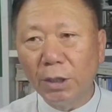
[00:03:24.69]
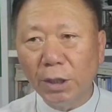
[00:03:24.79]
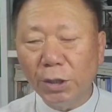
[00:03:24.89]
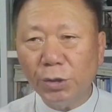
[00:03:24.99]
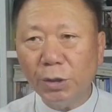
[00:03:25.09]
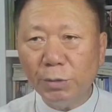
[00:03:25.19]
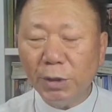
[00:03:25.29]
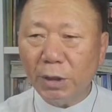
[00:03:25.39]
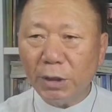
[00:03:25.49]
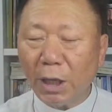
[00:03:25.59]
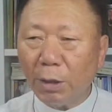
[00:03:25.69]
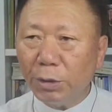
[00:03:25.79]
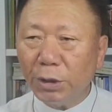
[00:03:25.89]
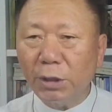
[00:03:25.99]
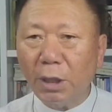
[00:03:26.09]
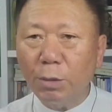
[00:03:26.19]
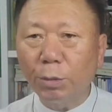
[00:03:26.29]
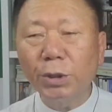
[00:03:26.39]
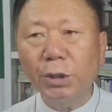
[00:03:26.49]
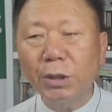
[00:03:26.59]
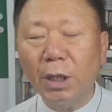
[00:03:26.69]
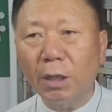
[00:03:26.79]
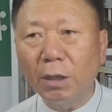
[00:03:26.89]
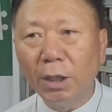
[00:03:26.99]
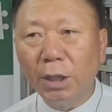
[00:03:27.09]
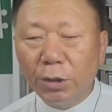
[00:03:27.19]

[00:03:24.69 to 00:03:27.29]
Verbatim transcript: 예수님은 이제 새로운 시대를 오셨어요.